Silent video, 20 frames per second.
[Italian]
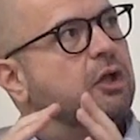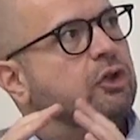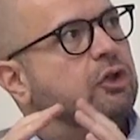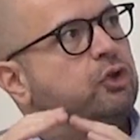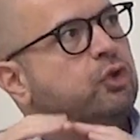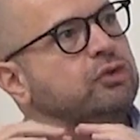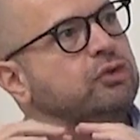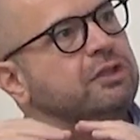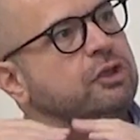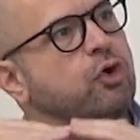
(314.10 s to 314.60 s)

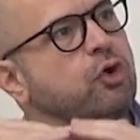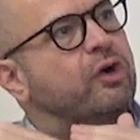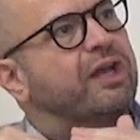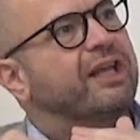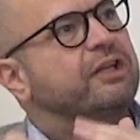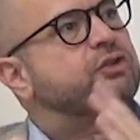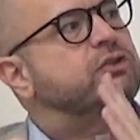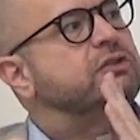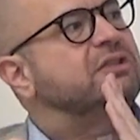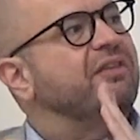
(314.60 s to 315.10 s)
non dico
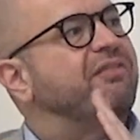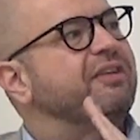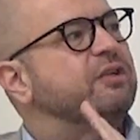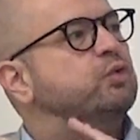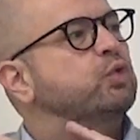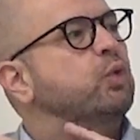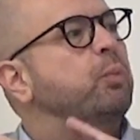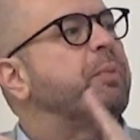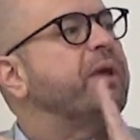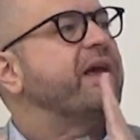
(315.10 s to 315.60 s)
che deve
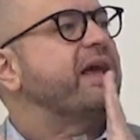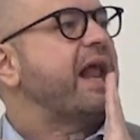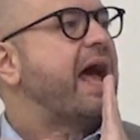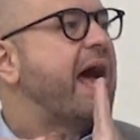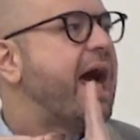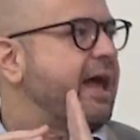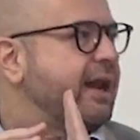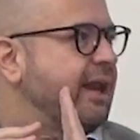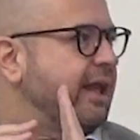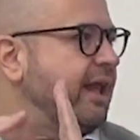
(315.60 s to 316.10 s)

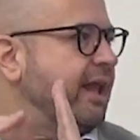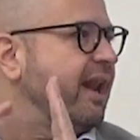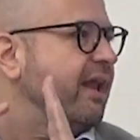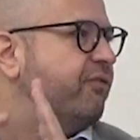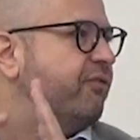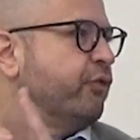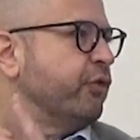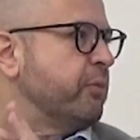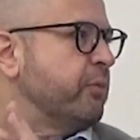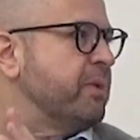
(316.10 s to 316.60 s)
superare la
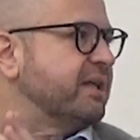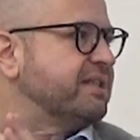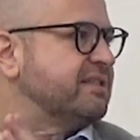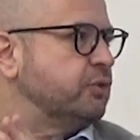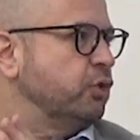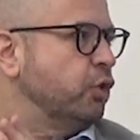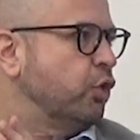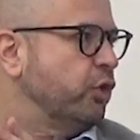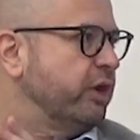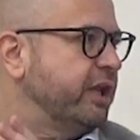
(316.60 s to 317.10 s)

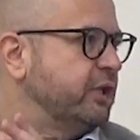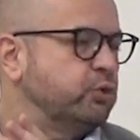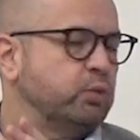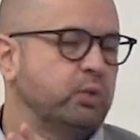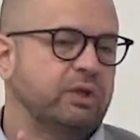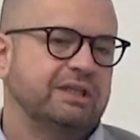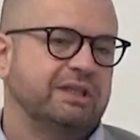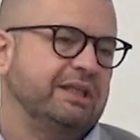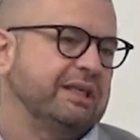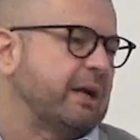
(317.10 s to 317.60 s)
formazione
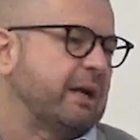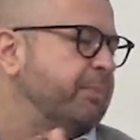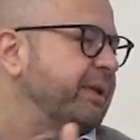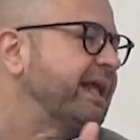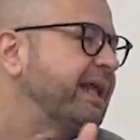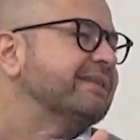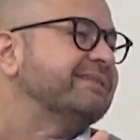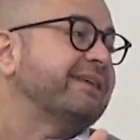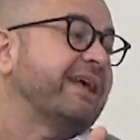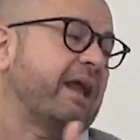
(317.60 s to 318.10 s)
giuridica
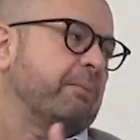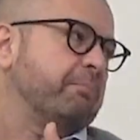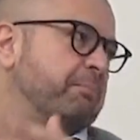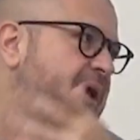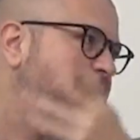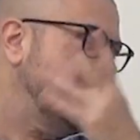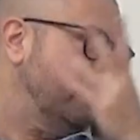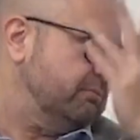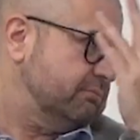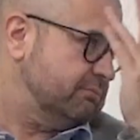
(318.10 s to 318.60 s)
perché
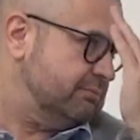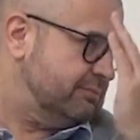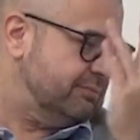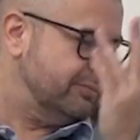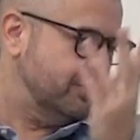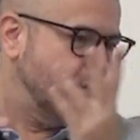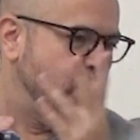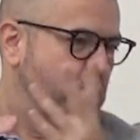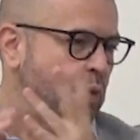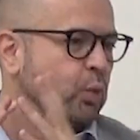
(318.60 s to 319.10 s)
sarebbe
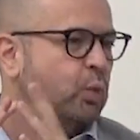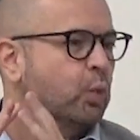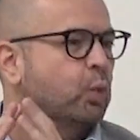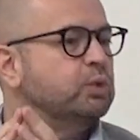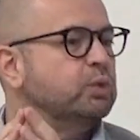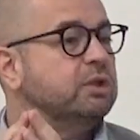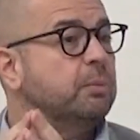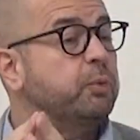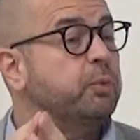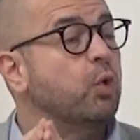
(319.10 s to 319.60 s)
un, un,
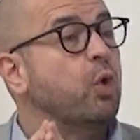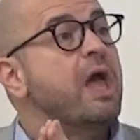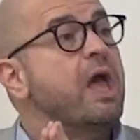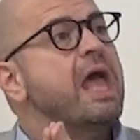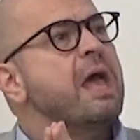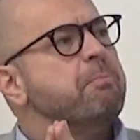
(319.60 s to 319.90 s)
un di più,